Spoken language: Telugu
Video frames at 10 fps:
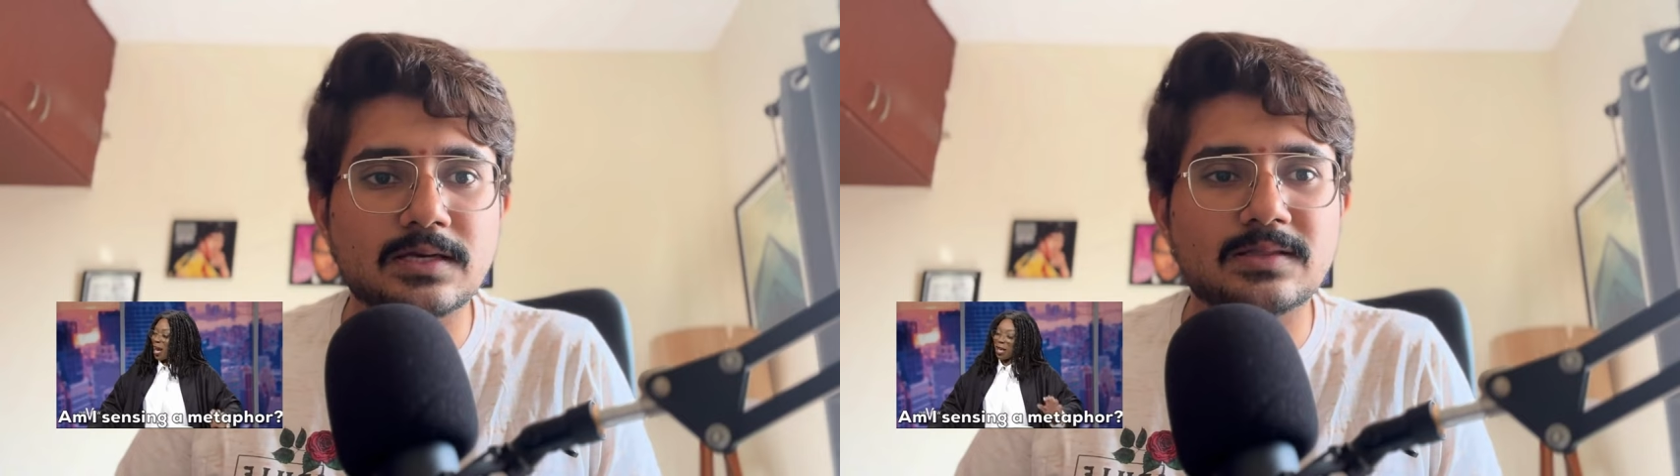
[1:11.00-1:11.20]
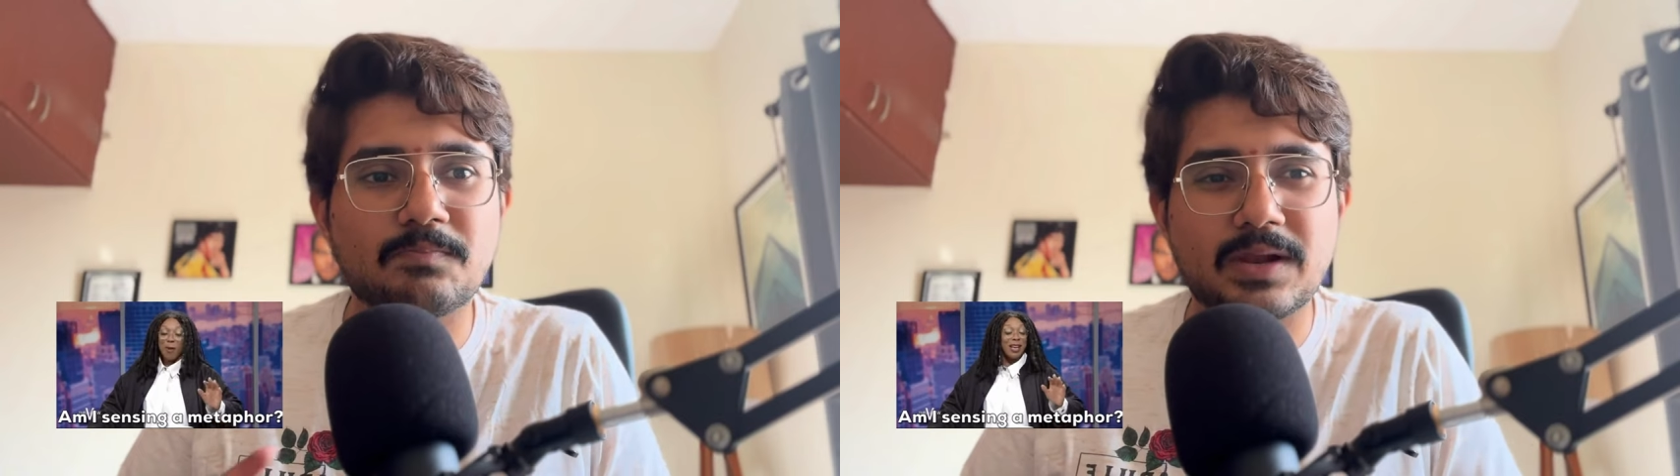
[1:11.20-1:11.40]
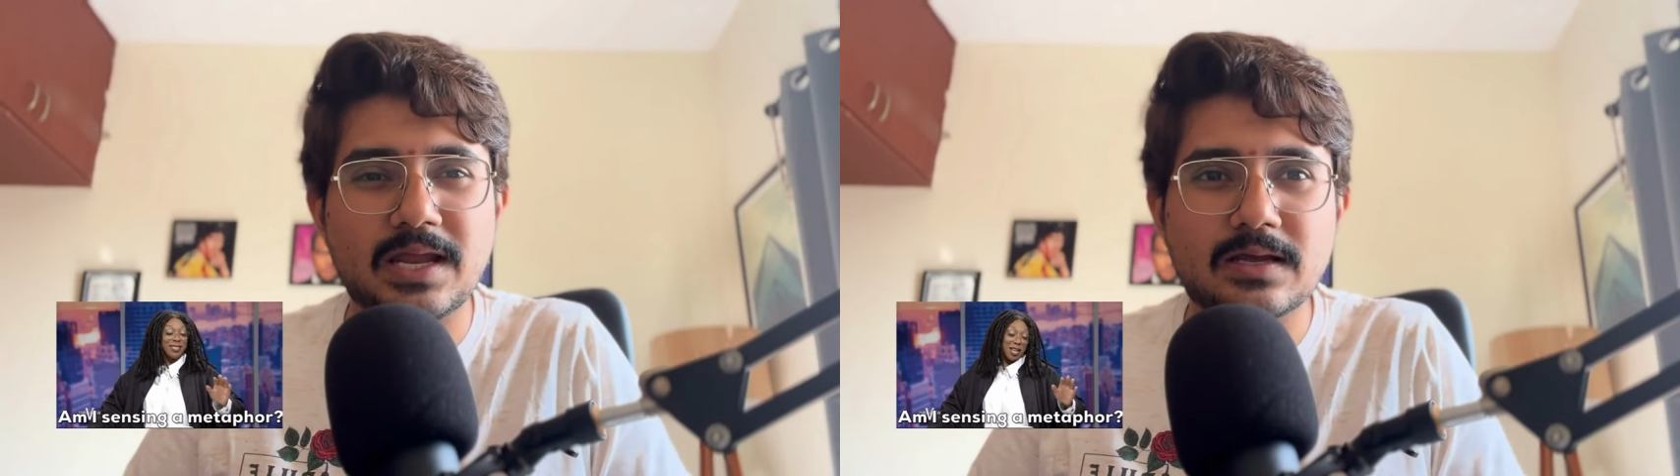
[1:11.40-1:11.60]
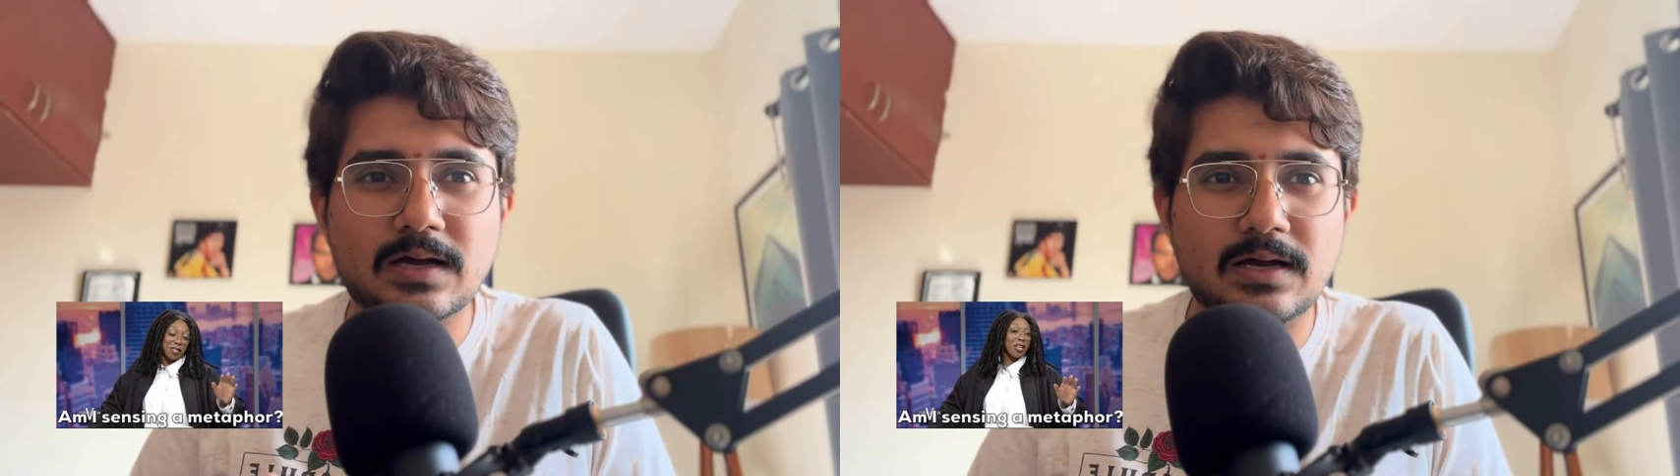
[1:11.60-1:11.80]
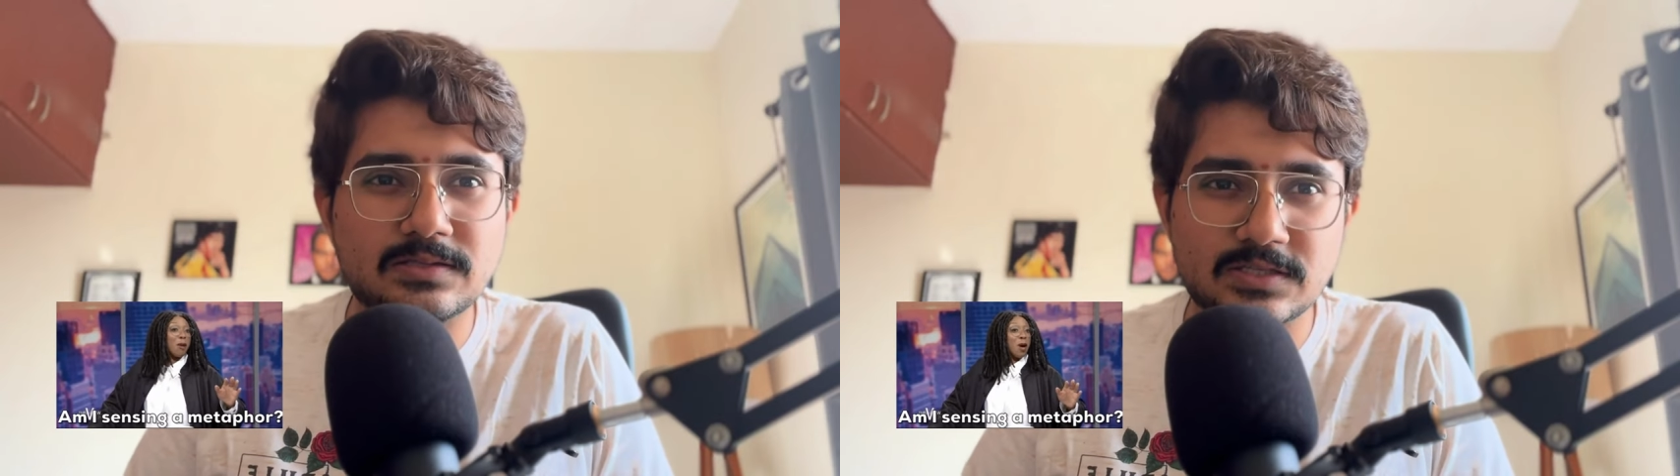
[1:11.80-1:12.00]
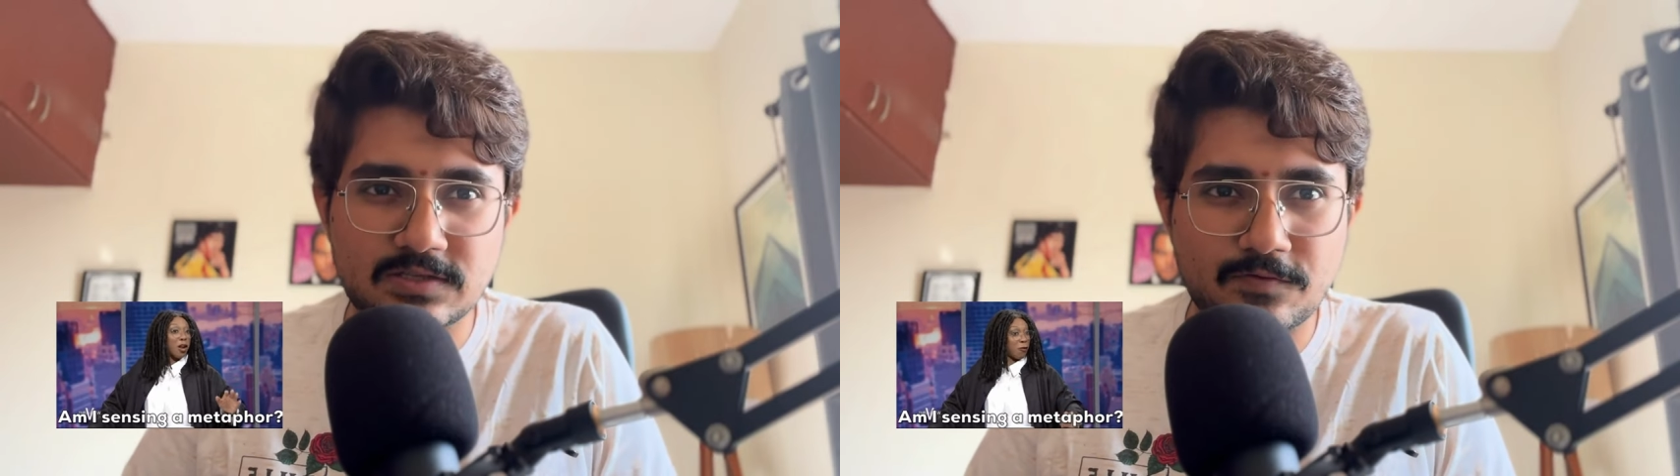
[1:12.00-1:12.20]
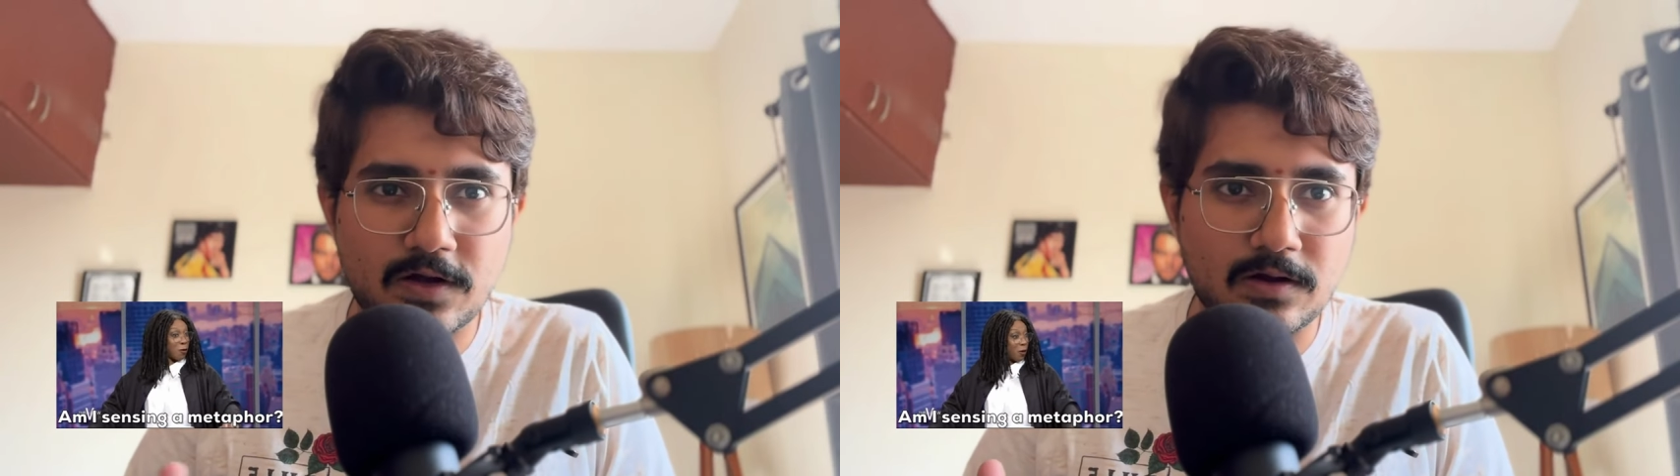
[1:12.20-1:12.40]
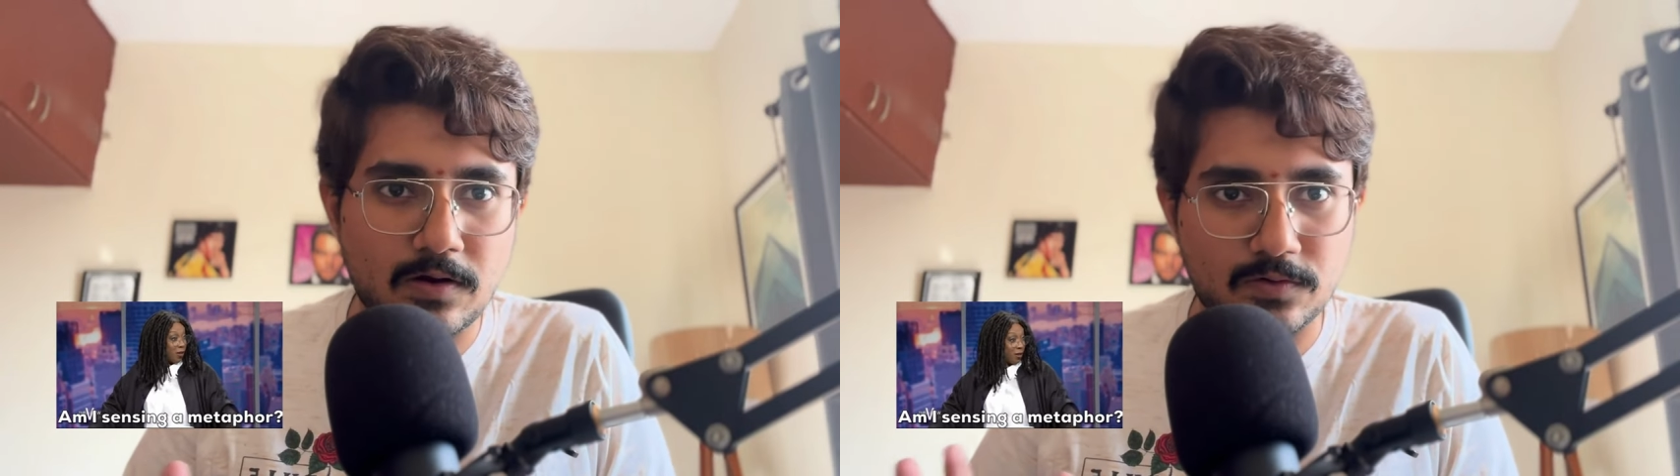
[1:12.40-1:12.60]
ఎంత ప్లెయిన్గా
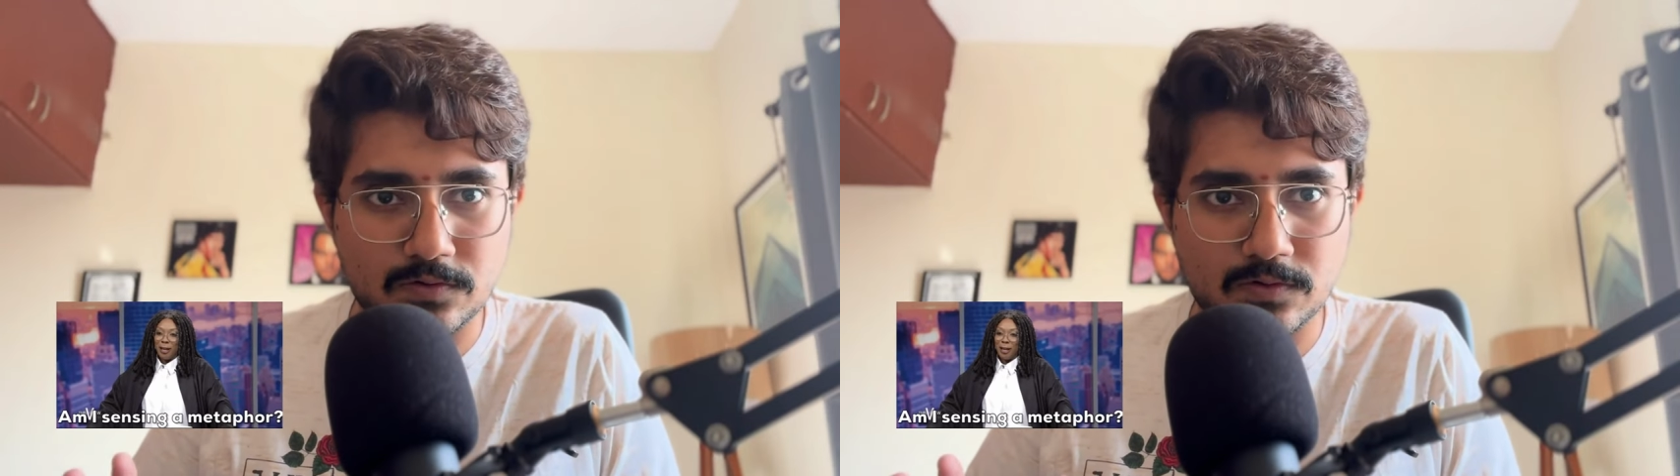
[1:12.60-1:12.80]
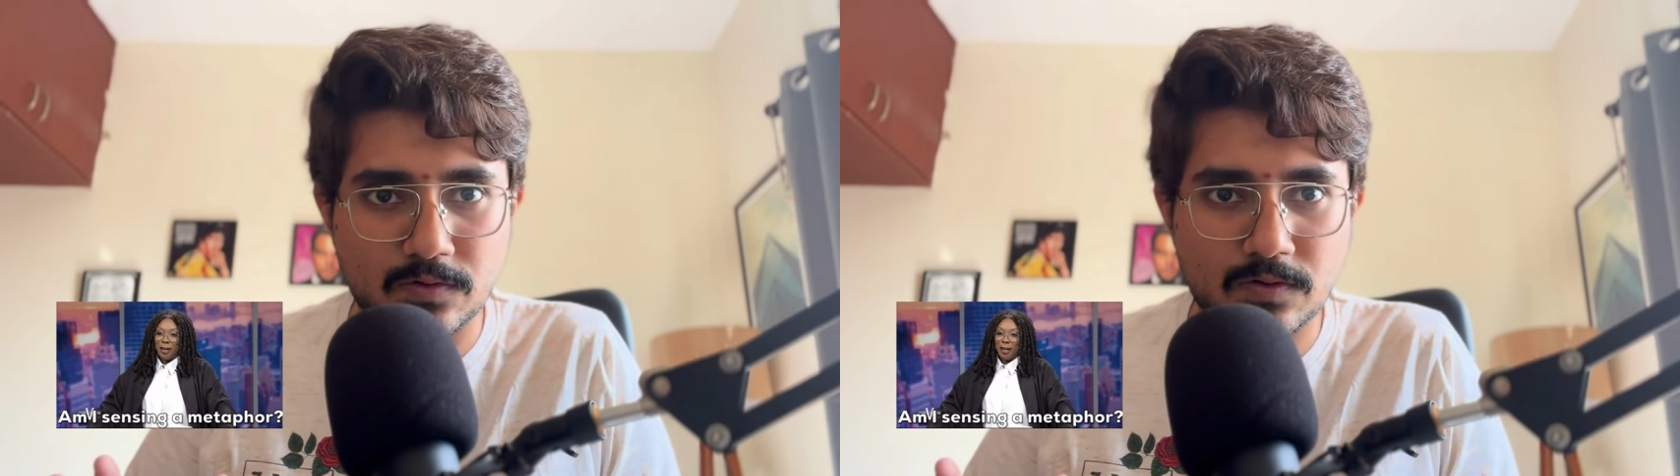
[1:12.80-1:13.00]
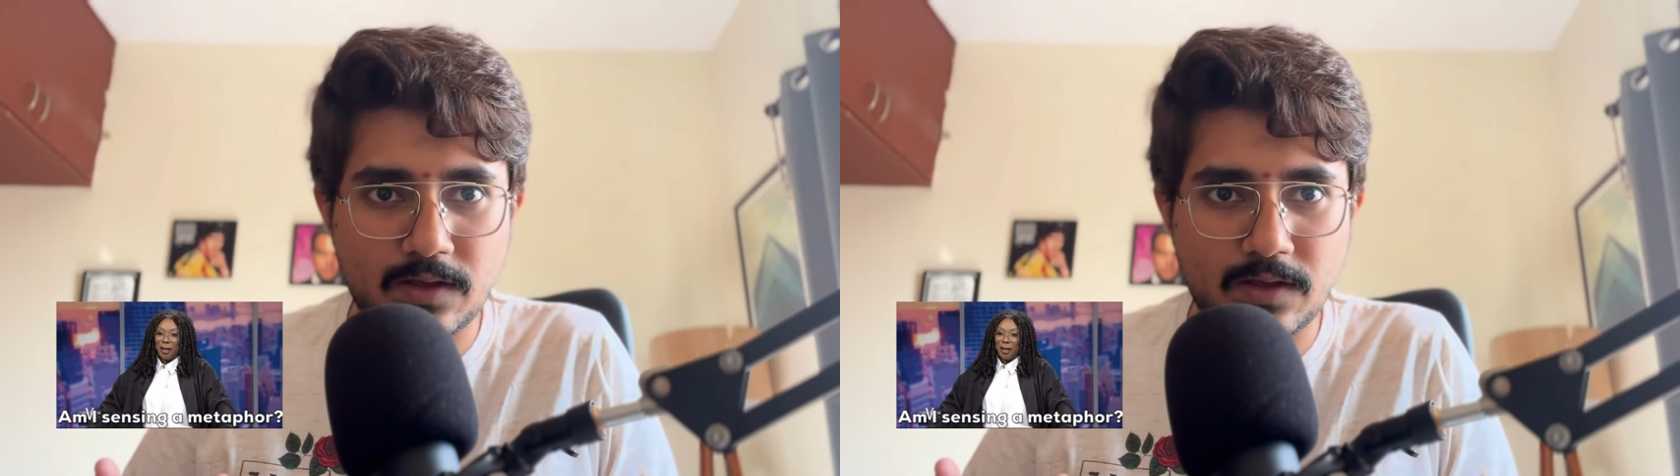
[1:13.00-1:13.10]
అన్జస్టిఫైడ్గా ఉంటుందో